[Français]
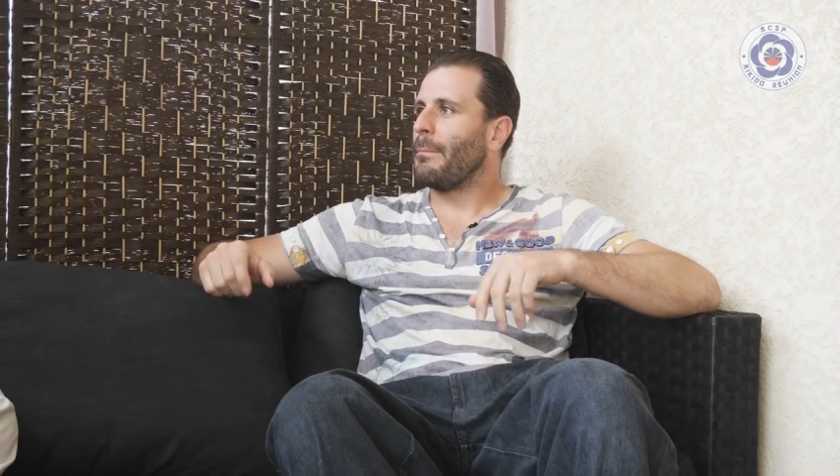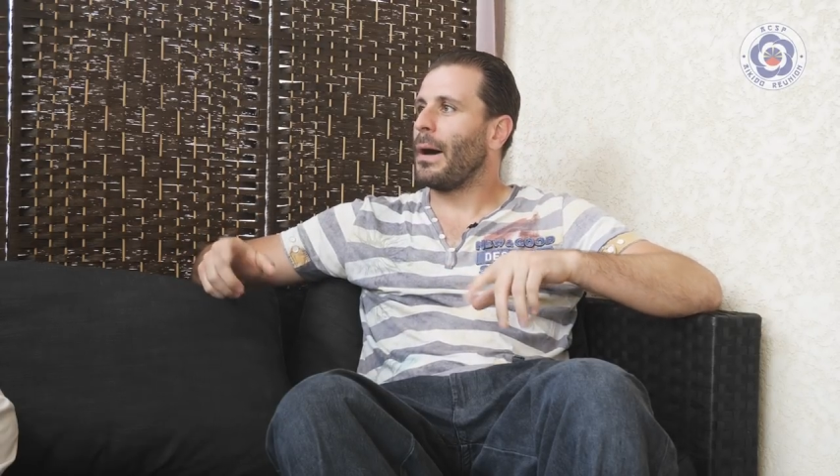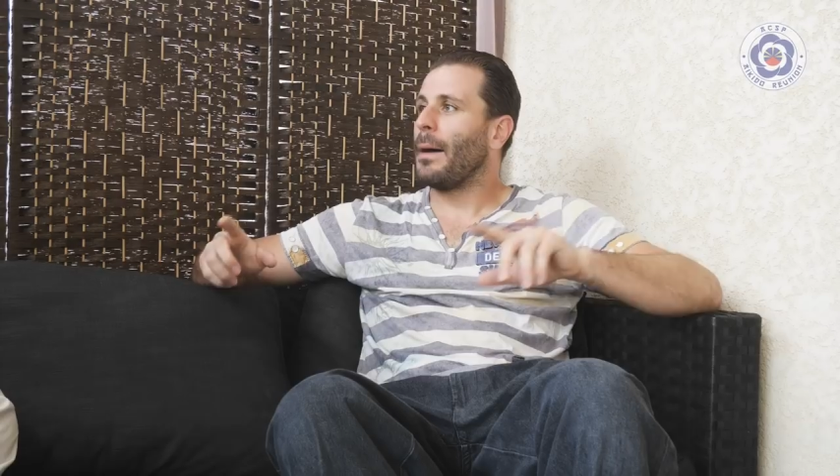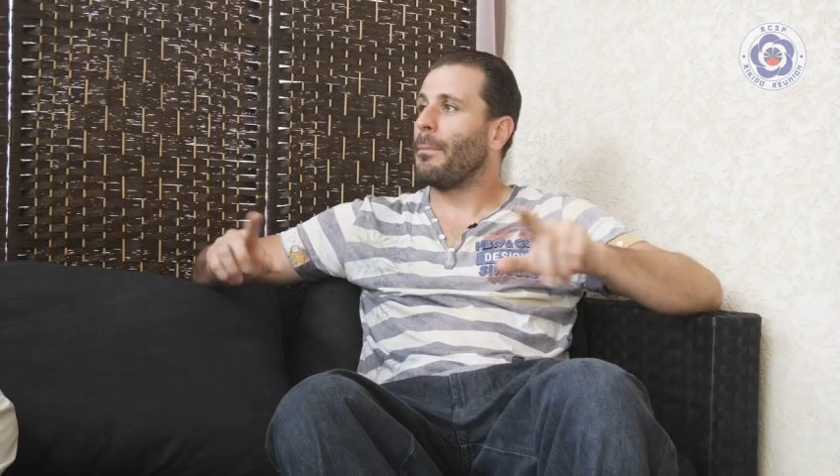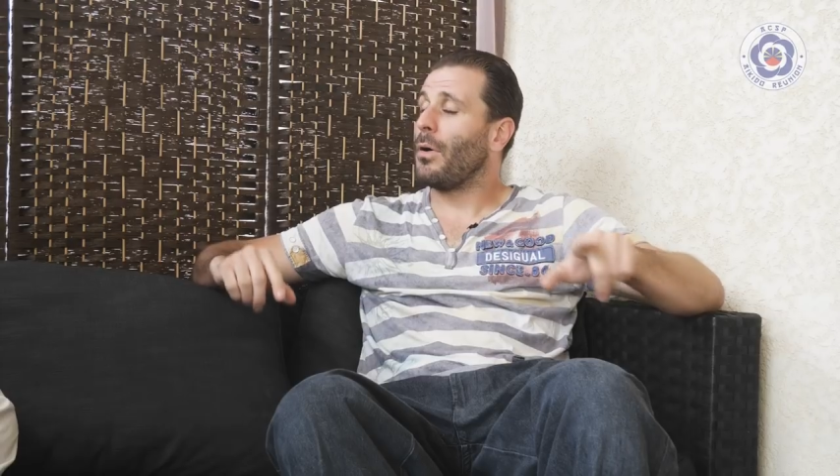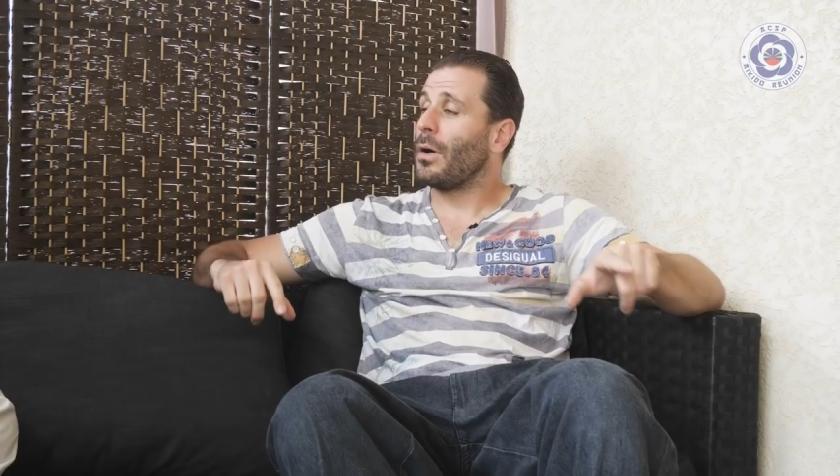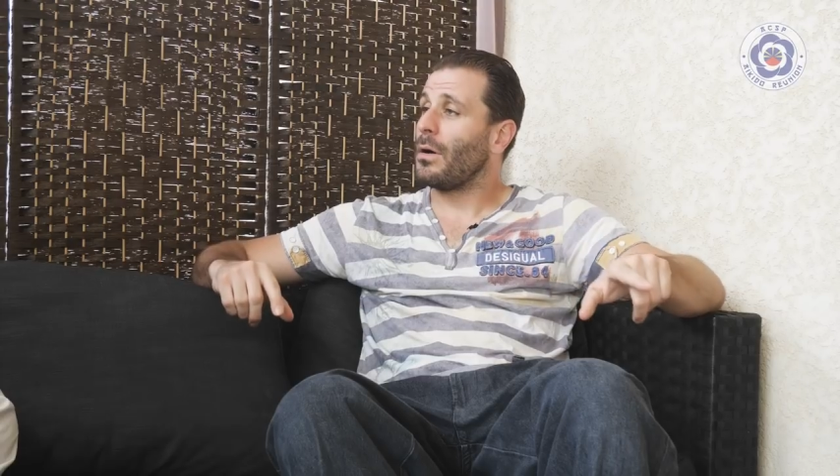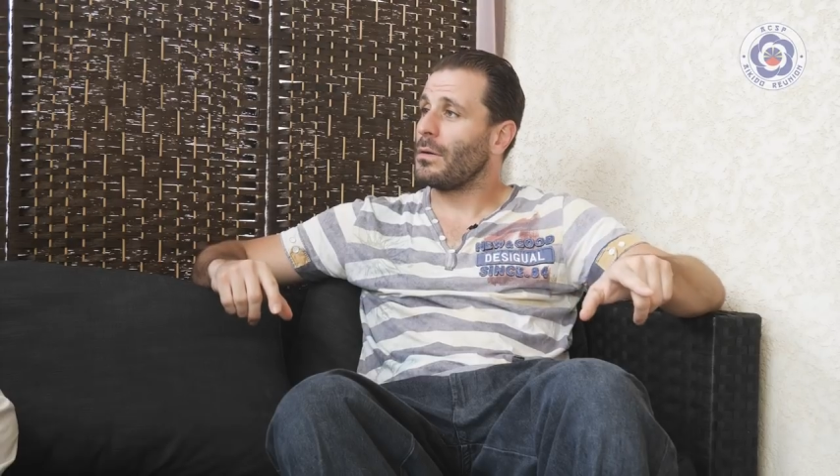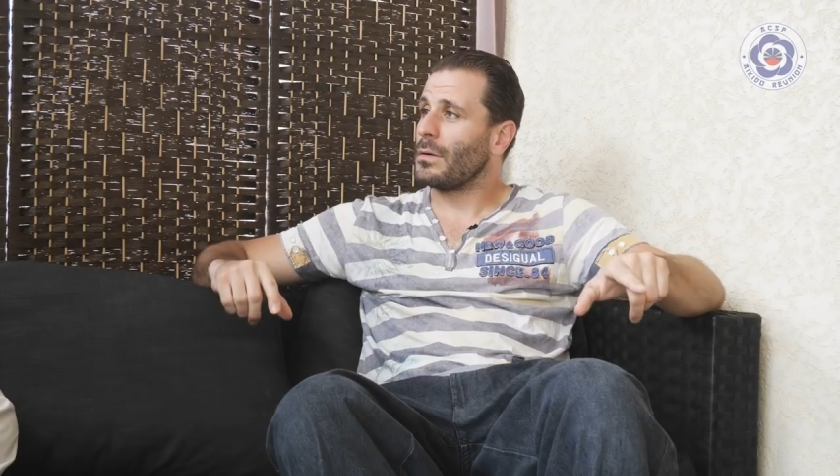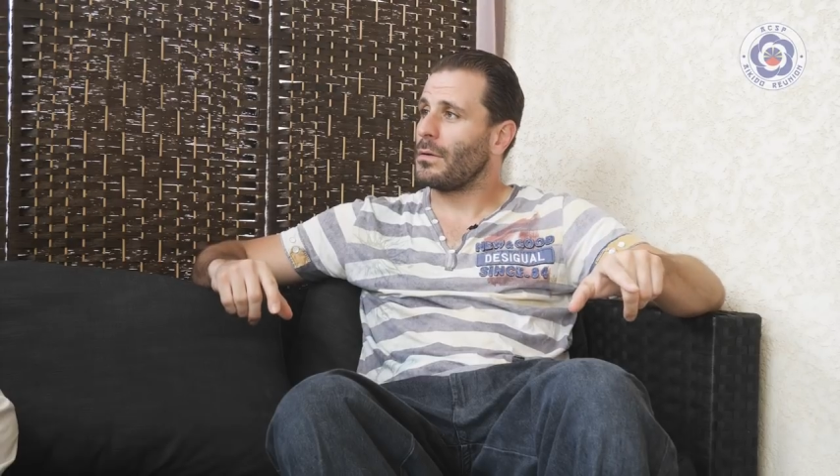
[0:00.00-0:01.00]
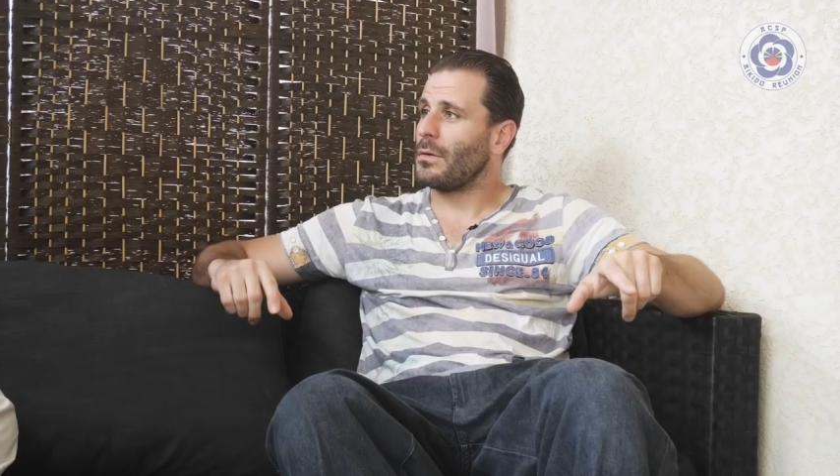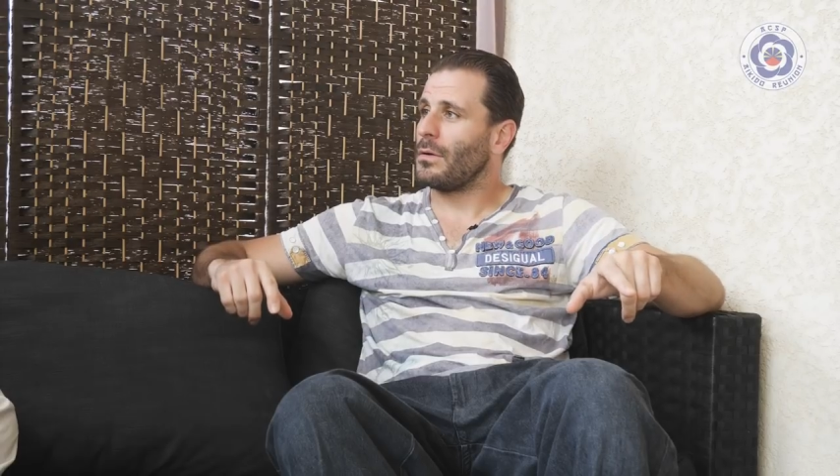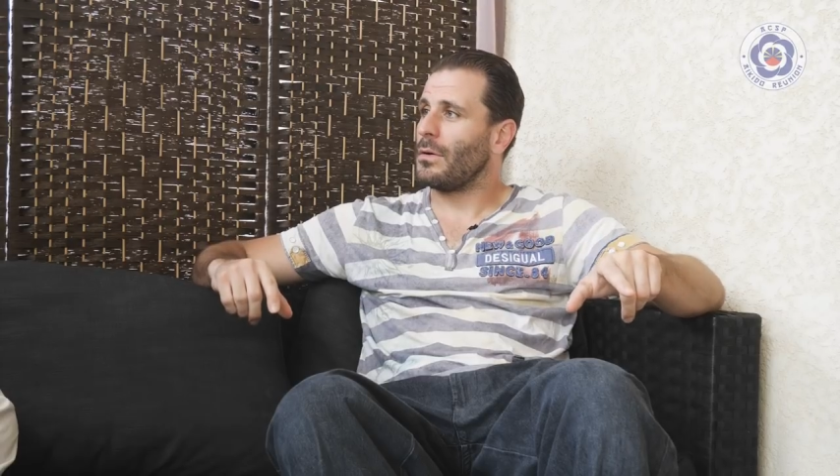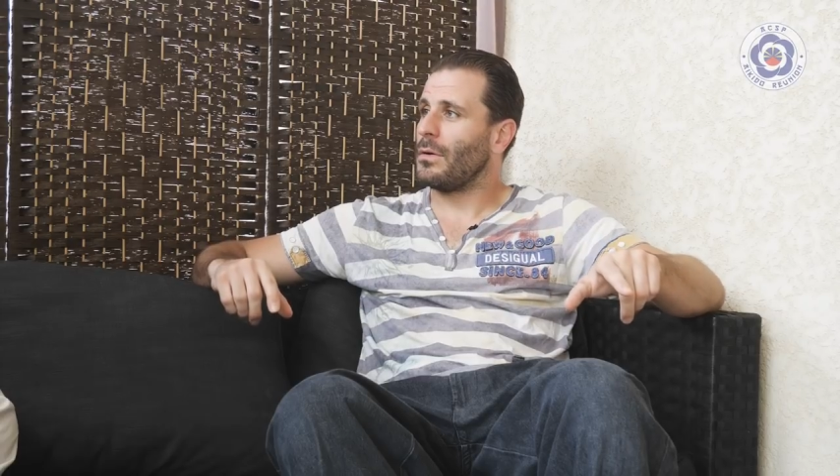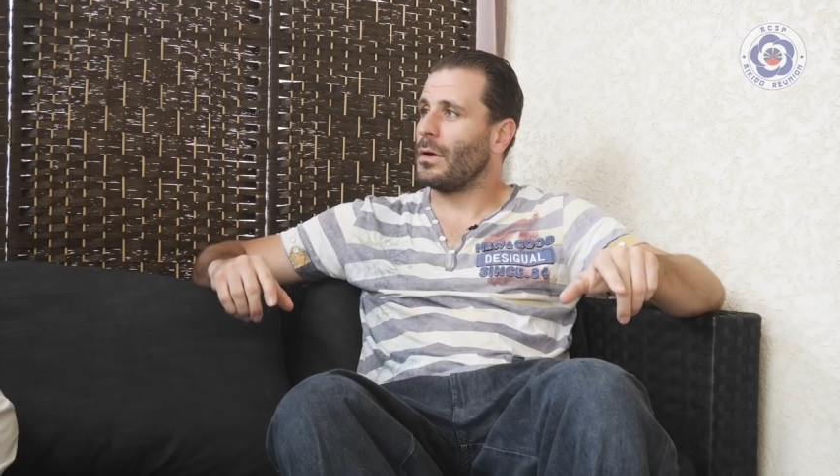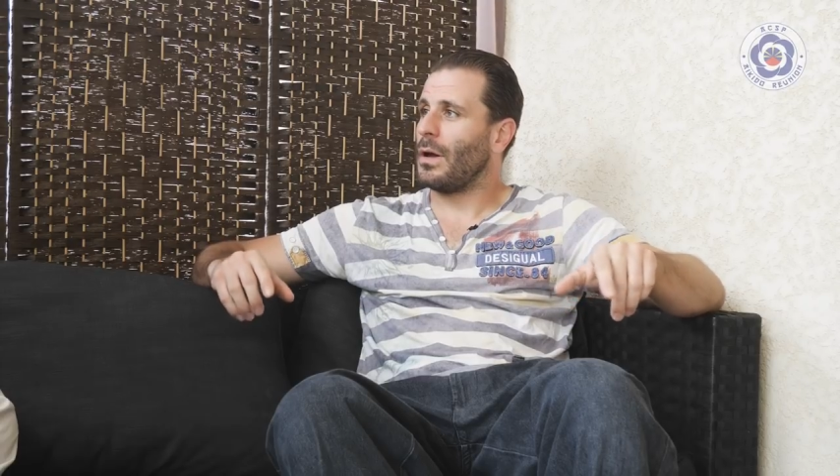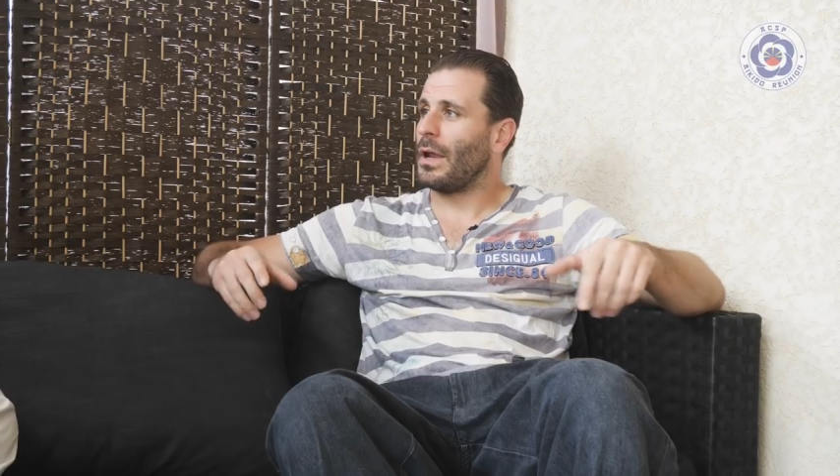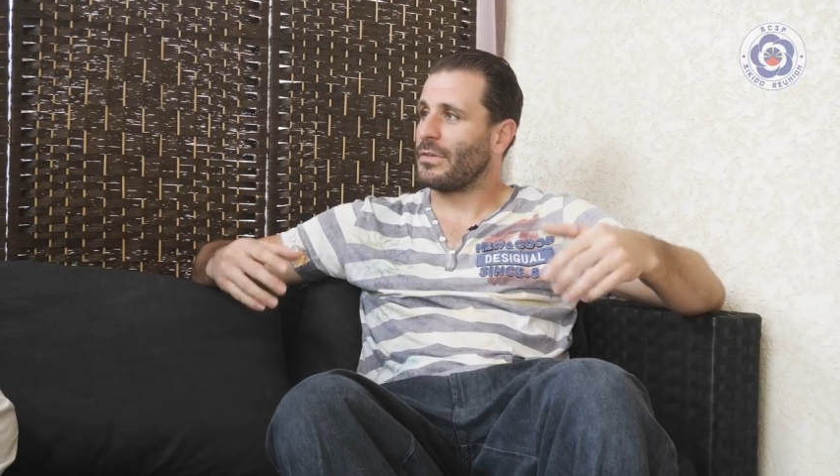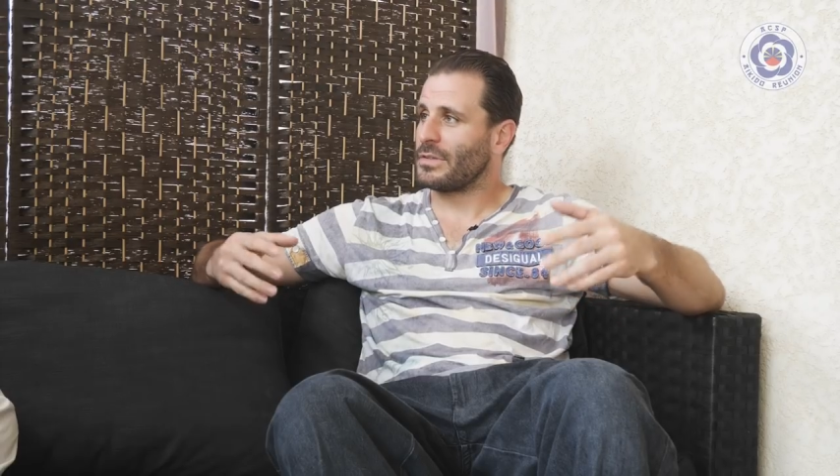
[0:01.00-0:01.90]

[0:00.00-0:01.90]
par rapport à la